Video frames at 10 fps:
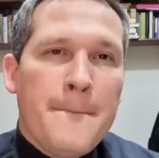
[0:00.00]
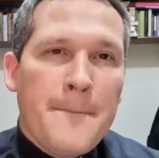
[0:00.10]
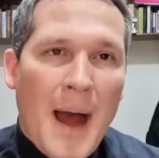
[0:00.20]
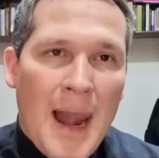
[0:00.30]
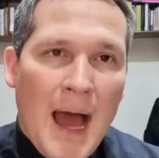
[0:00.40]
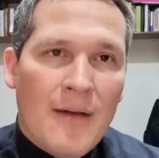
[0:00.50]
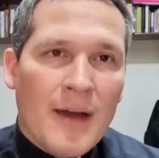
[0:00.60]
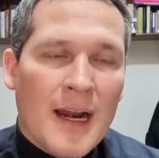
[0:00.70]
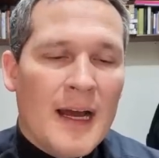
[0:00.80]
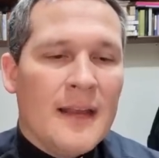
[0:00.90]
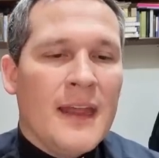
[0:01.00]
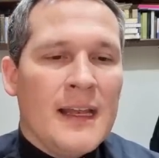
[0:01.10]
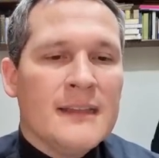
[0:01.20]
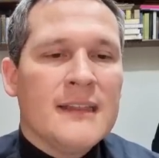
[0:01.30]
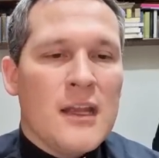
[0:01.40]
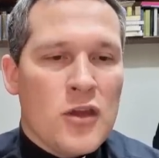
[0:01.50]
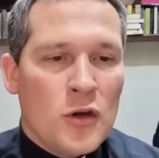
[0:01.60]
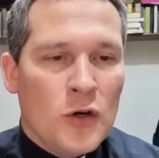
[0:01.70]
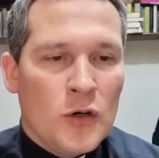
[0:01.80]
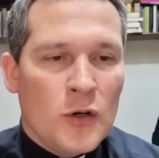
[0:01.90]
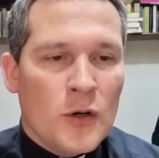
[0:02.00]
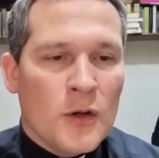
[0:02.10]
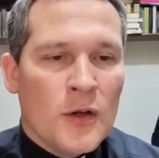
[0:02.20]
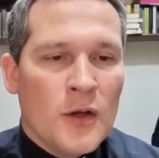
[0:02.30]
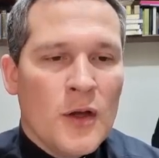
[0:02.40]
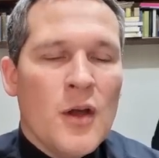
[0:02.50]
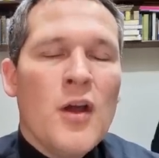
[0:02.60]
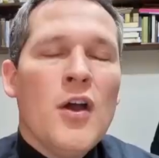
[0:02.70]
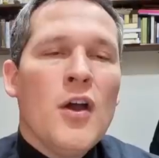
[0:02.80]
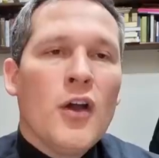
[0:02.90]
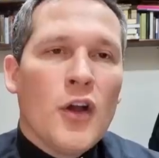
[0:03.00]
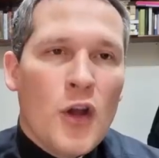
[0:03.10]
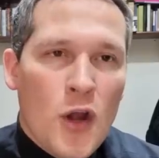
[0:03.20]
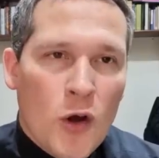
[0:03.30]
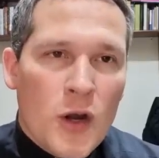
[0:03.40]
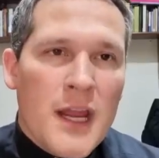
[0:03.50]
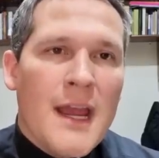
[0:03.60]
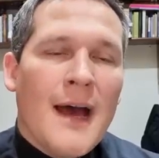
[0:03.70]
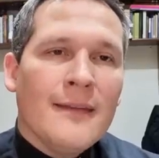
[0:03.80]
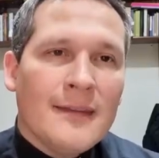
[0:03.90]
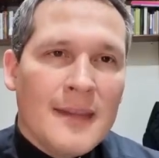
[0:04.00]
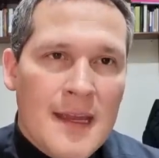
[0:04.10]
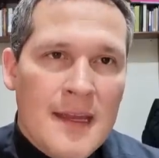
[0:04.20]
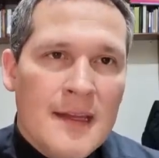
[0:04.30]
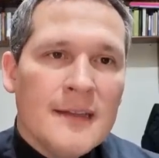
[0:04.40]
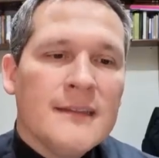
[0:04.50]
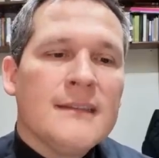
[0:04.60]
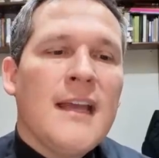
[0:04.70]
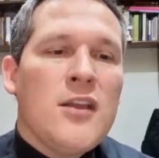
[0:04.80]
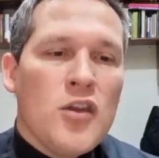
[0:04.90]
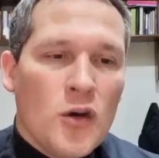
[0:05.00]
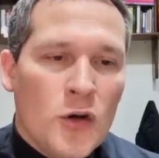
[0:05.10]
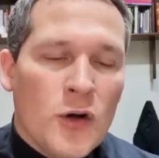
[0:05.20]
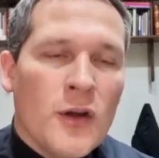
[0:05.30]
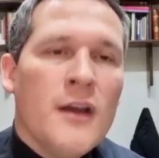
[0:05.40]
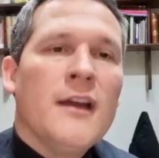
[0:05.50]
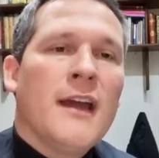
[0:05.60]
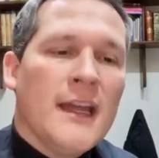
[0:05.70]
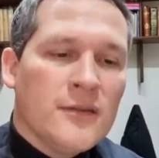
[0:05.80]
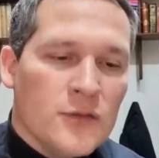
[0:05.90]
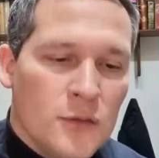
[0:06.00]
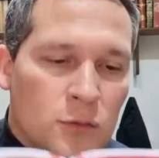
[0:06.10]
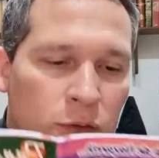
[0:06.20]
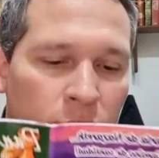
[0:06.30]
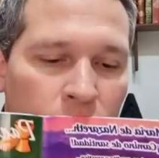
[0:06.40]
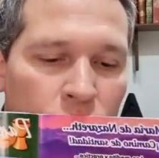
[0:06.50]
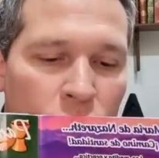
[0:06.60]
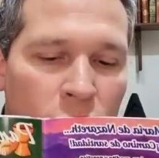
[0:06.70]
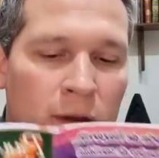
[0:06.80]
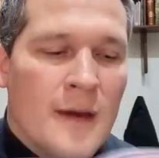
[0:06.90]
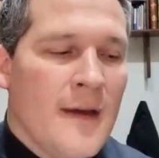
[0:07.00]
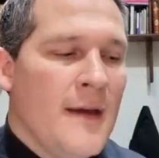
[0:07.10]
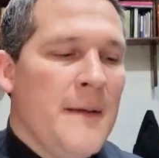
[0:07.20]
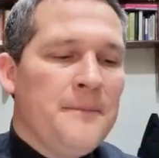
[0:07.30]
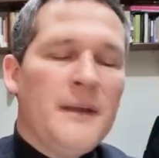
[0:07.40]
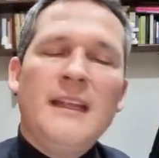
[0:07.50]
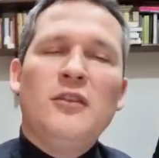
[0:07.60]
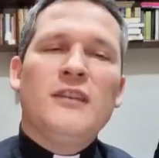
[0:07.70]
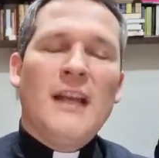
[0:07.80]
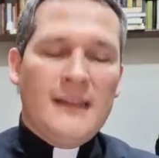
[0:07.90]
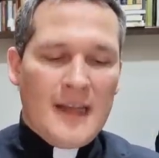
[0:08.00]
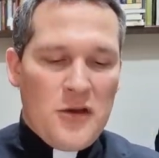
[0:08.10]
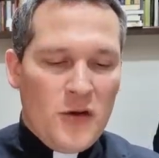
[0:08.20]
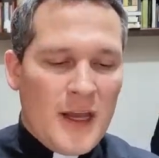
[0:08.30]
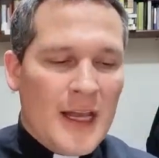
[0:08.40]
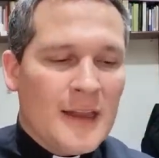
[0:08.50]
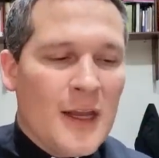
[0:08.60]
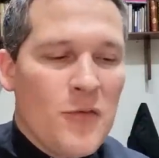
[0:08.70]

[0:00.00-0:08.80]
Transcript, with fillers: Palabra del Señor. Gloria a ti, Señor Jesús. Bendito sea el Señor en este